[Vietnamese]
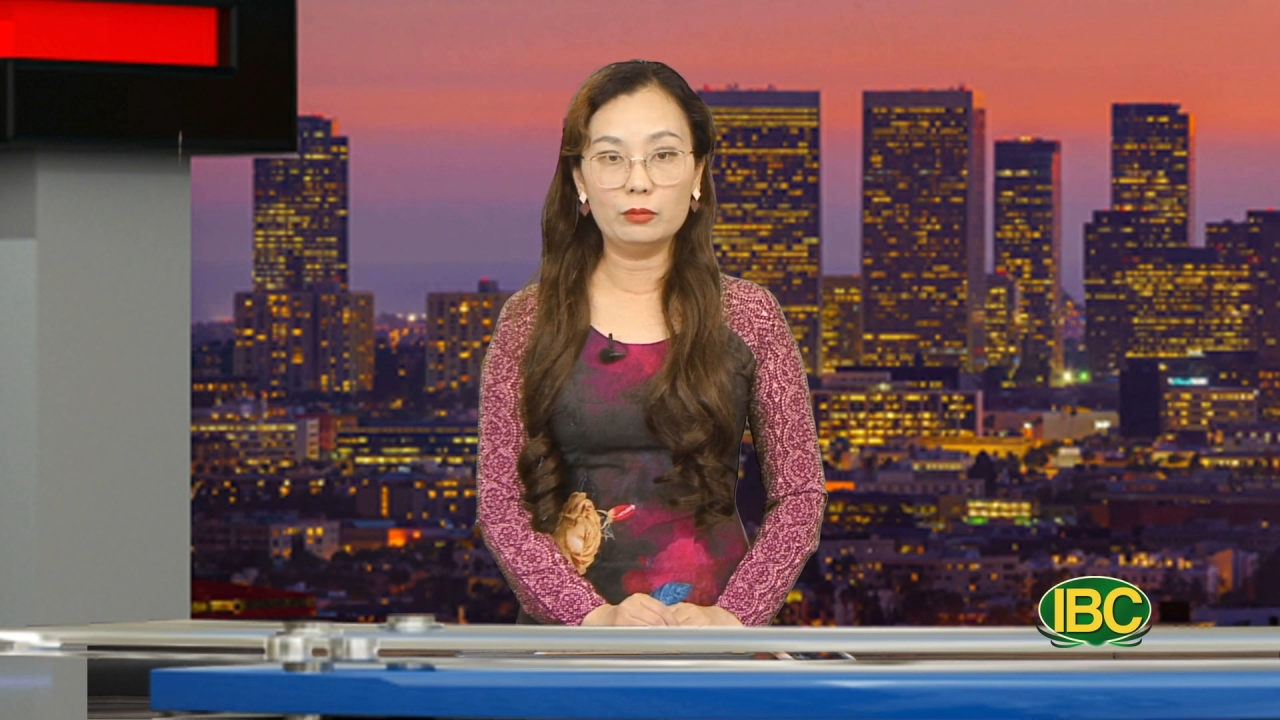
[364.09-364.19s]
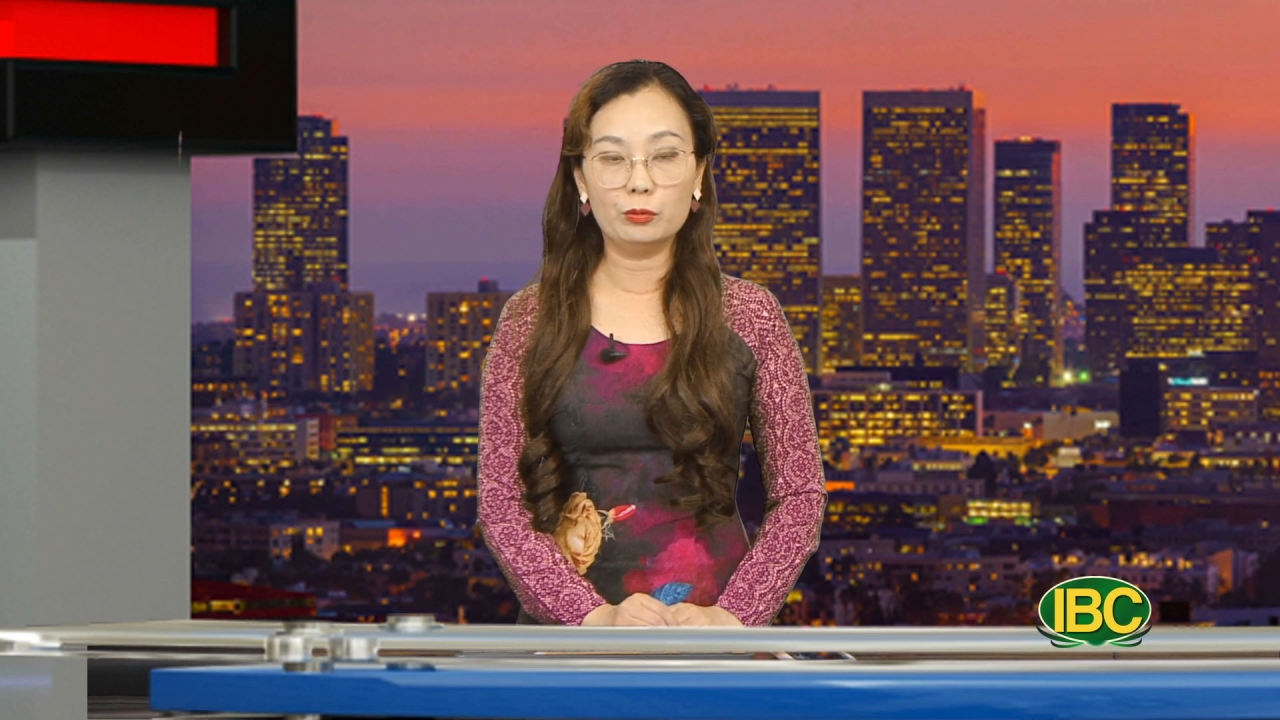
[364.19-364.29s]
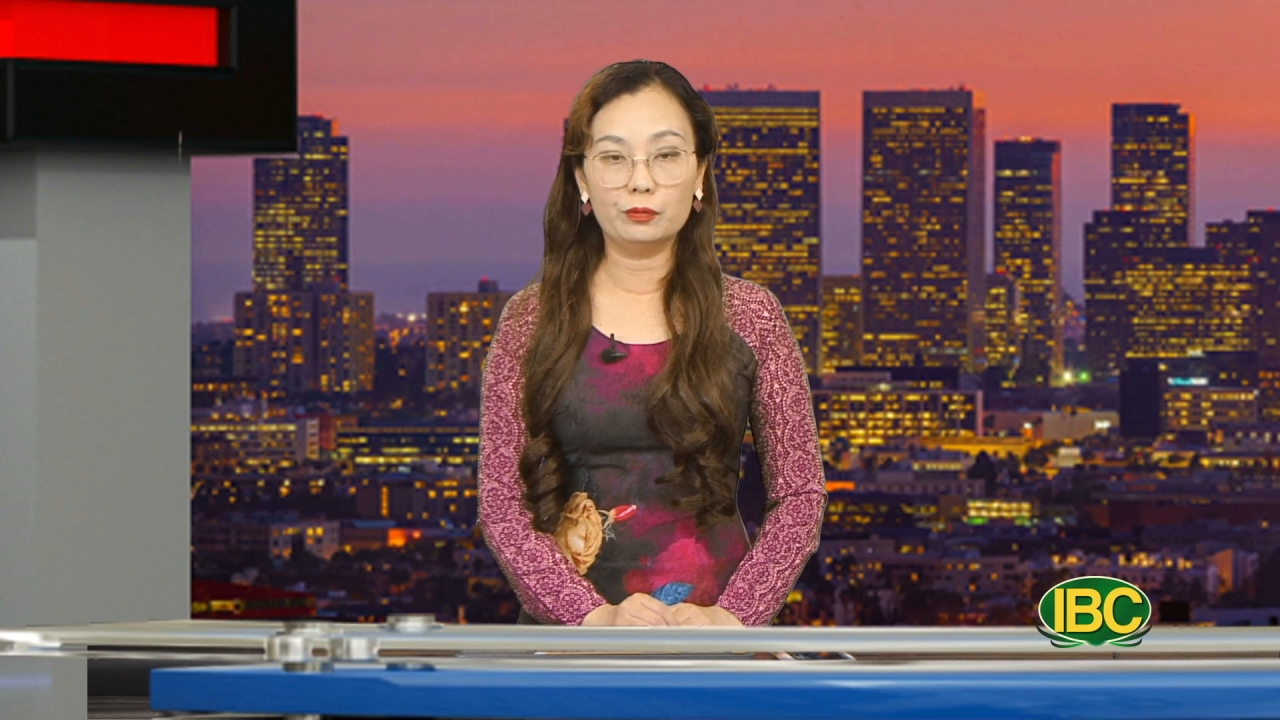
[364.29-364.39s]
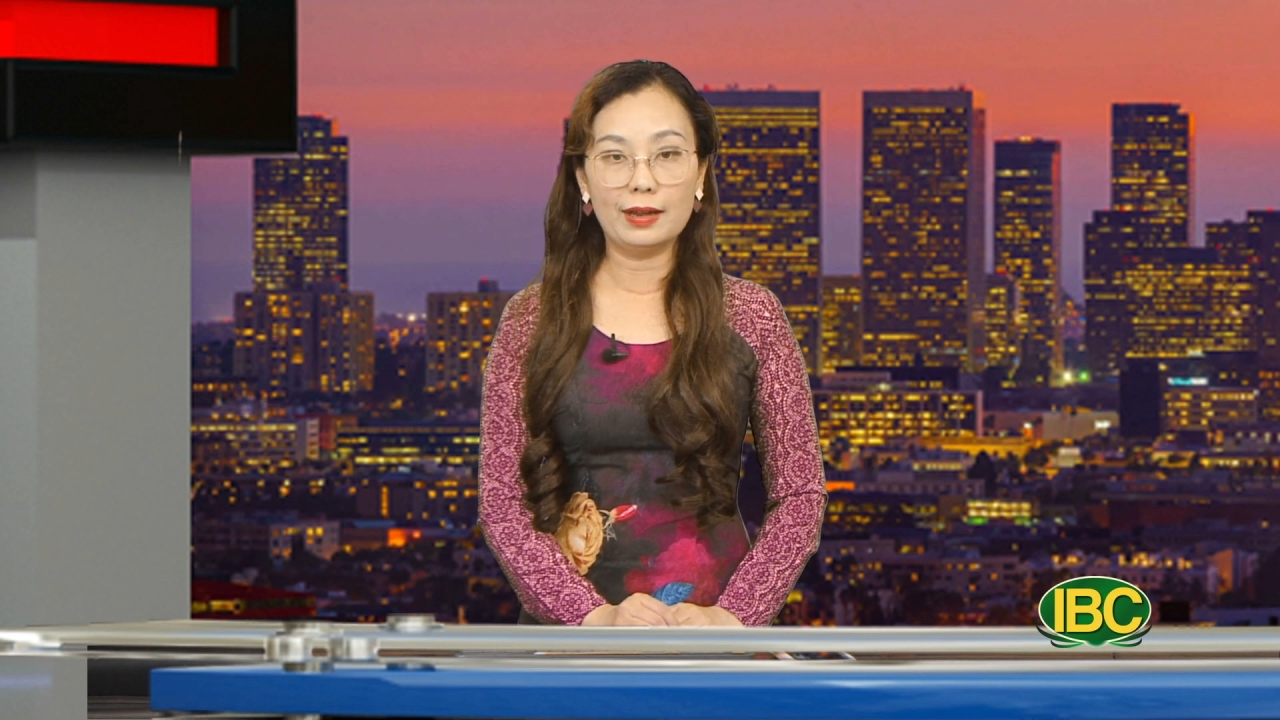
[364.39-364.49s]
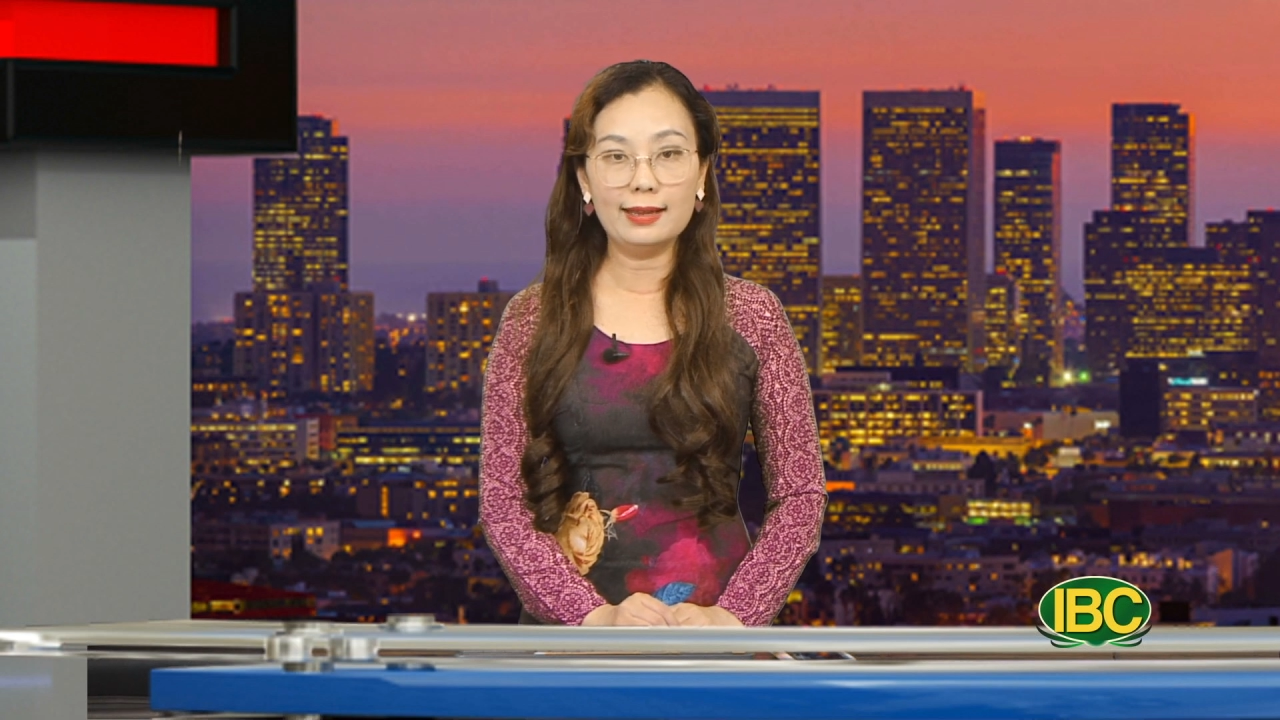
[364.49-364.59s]
bùng
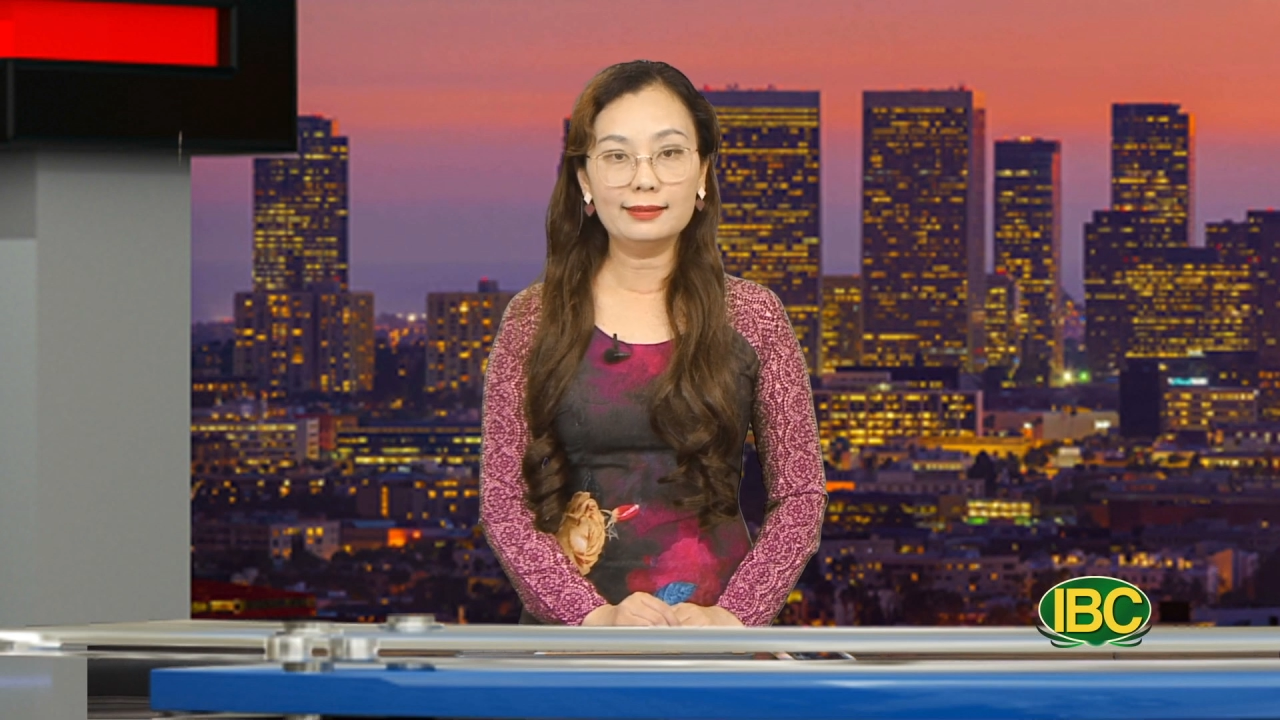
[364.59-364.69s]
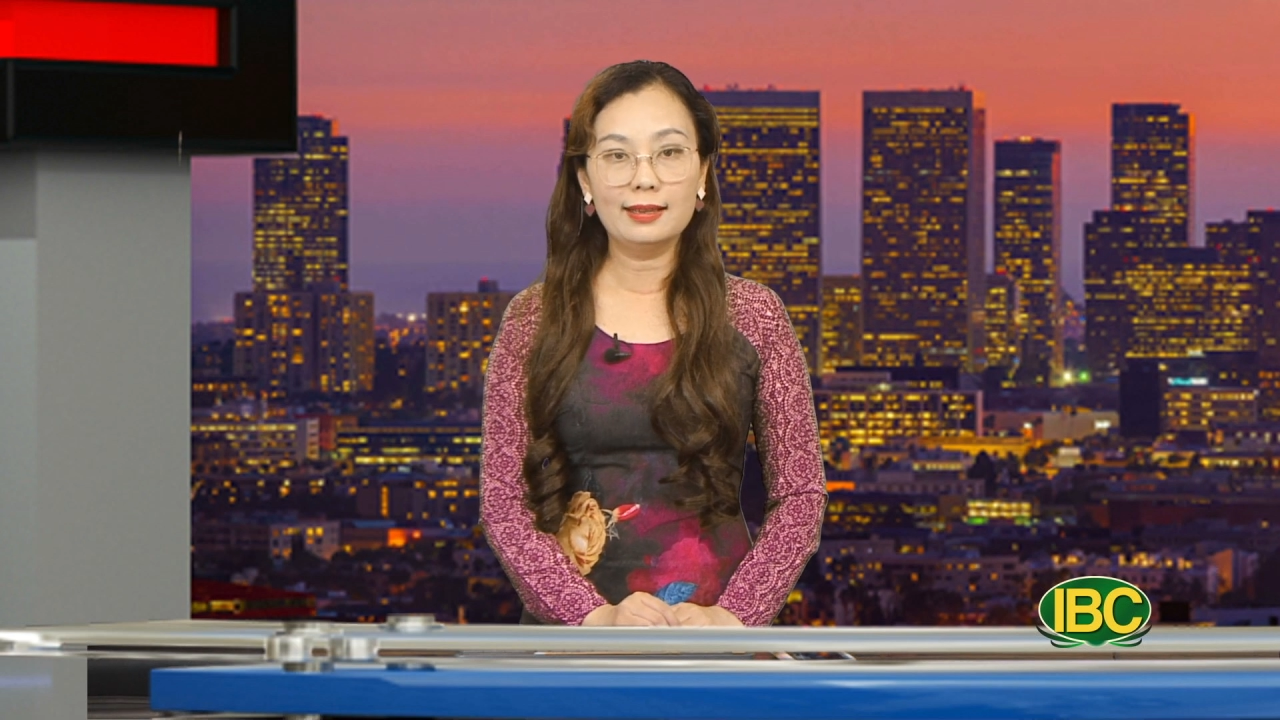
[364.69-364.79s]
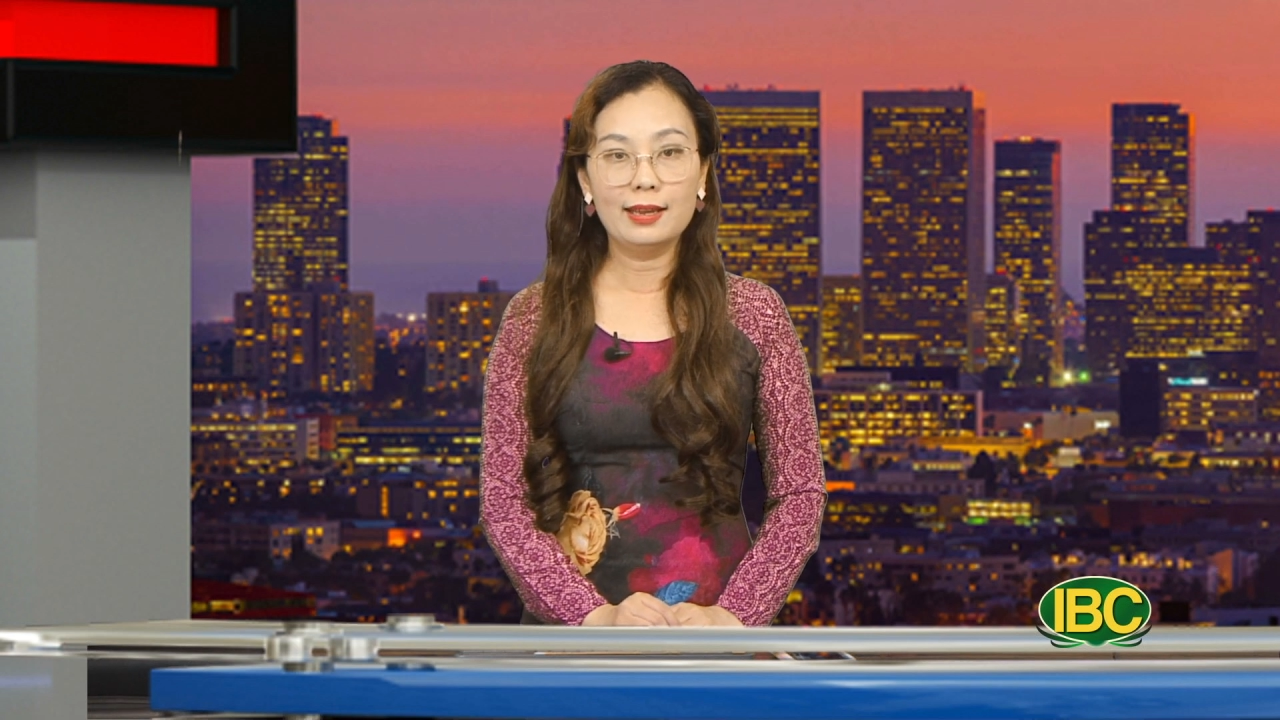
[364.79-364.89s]
phát.